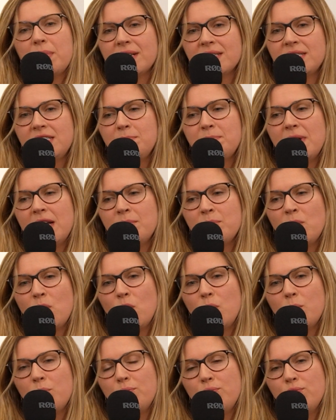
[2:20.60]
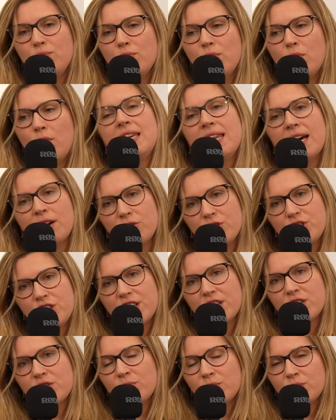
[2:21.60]
principalement pour la
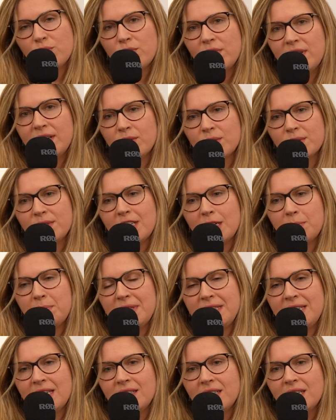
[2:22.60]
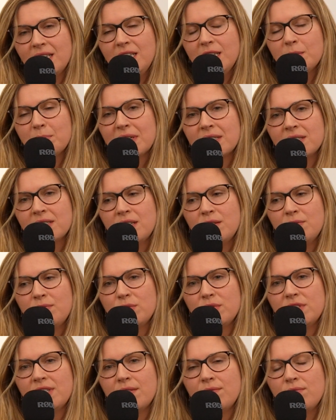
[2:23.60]
recherche contre les cancers pédiatriques, parce qu'il
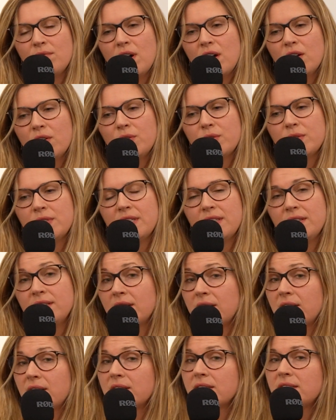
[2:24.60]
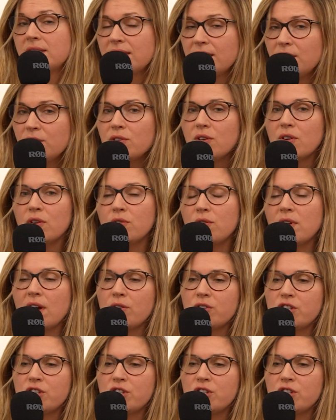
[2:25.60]
faut savoir que c'est un secteur de la